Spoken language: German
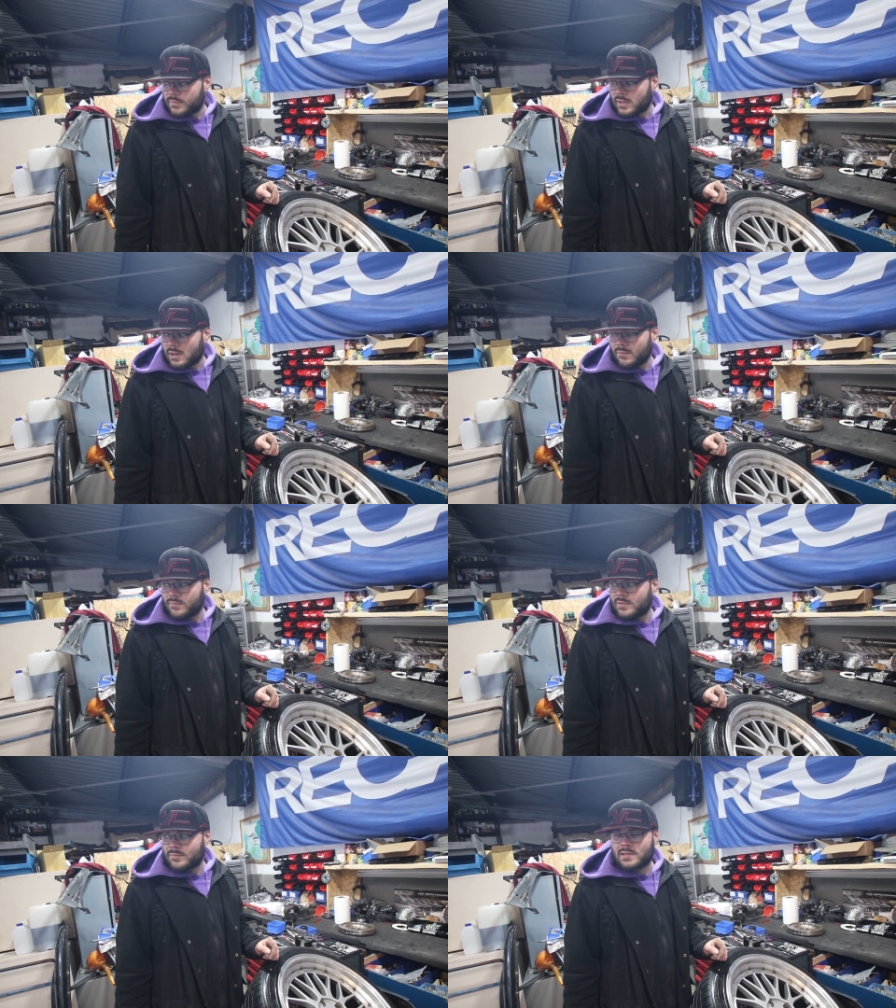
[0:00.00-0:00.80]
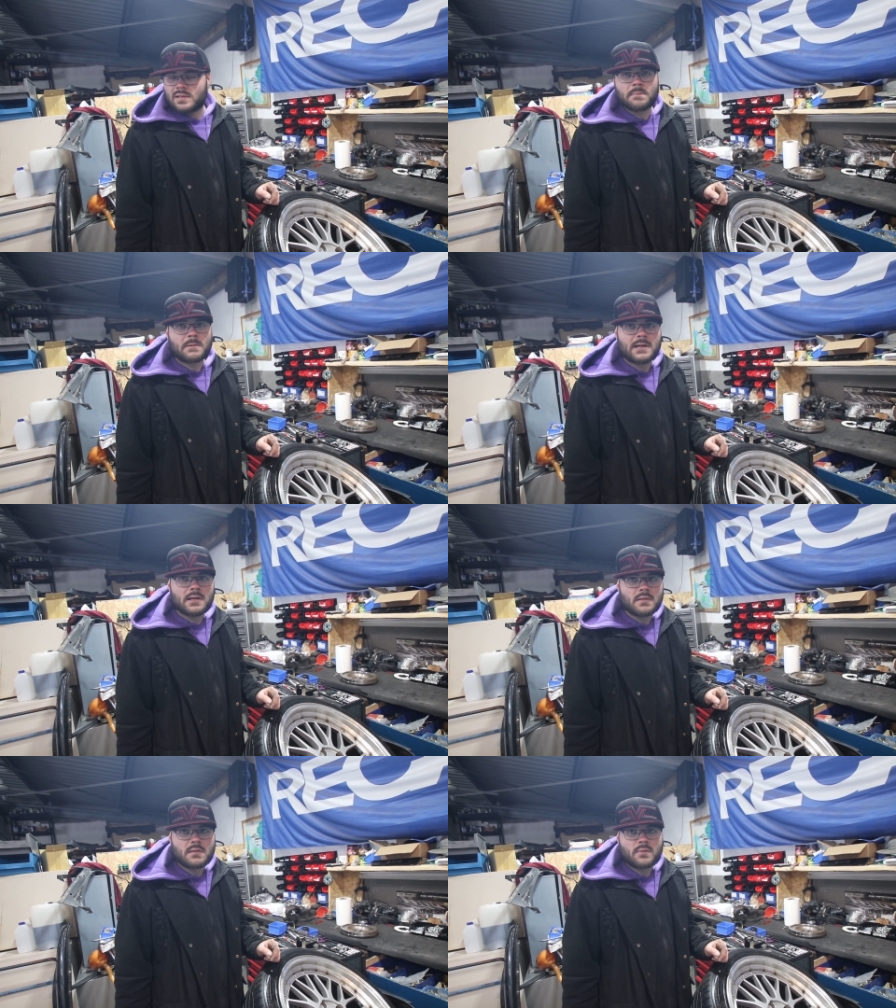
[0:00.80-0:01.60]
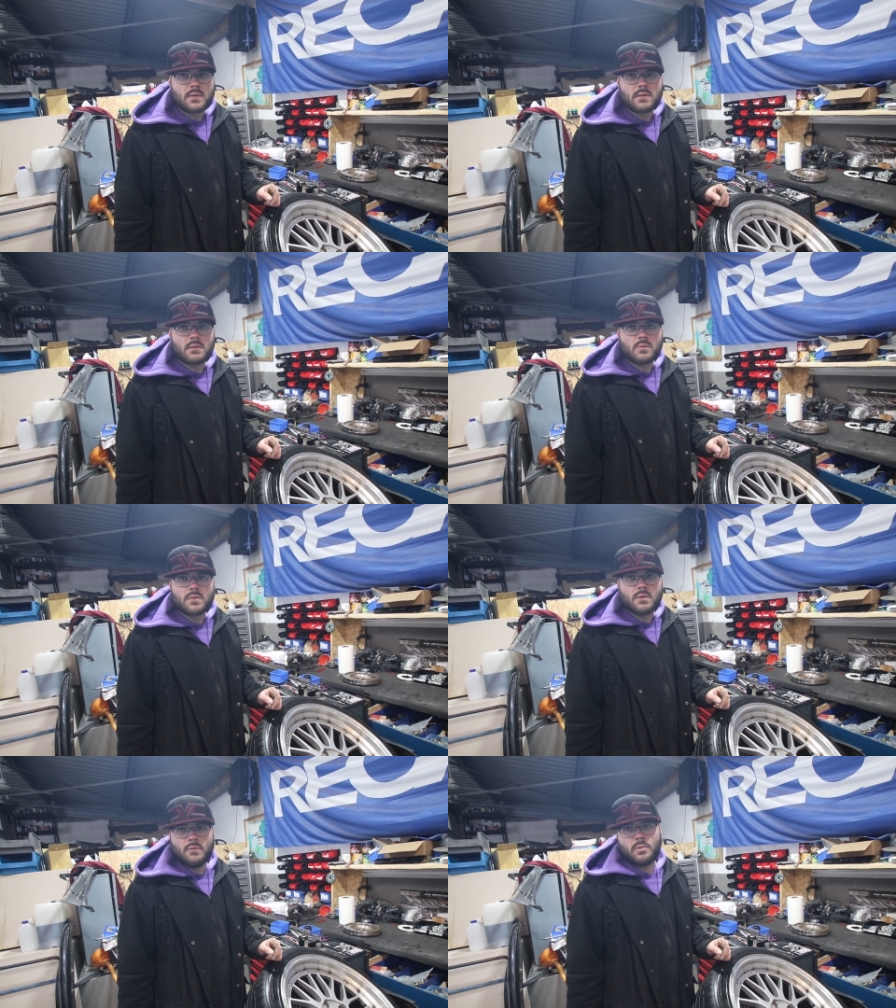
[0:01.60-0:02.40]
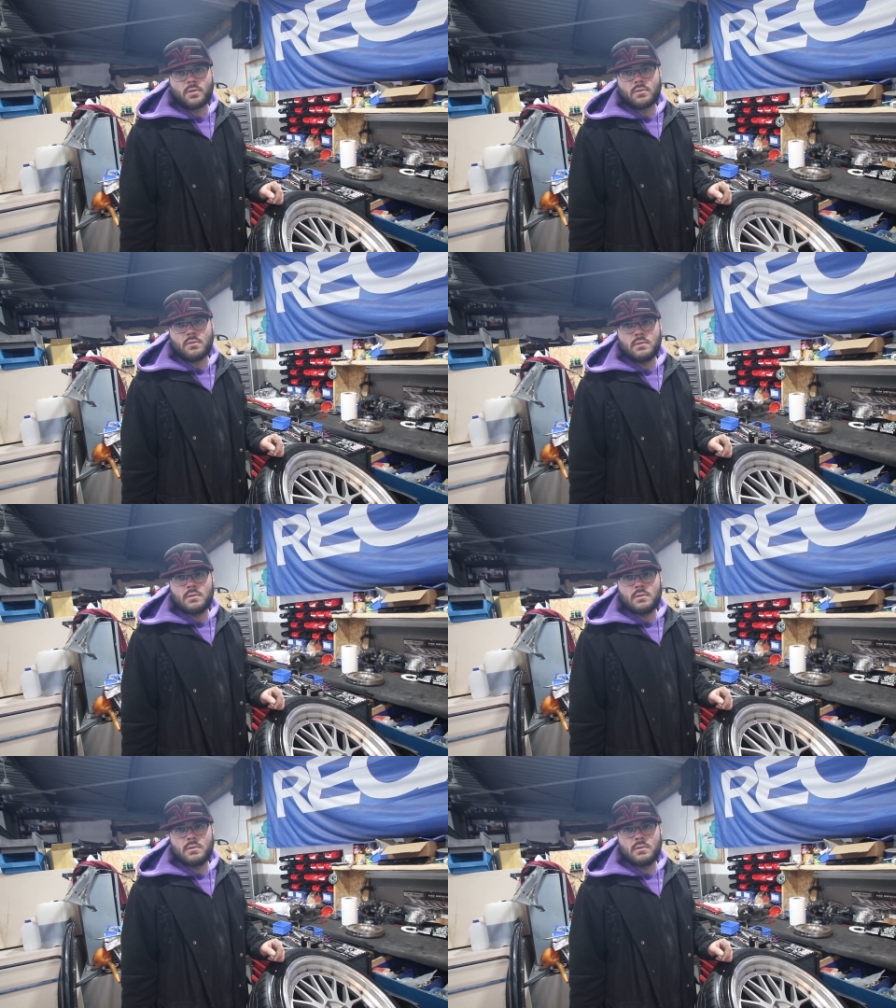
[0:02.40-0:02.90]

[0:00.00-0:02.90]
verkaufen will, weil ich habe kein einziges Fahrzeug, wo sie drauf passen.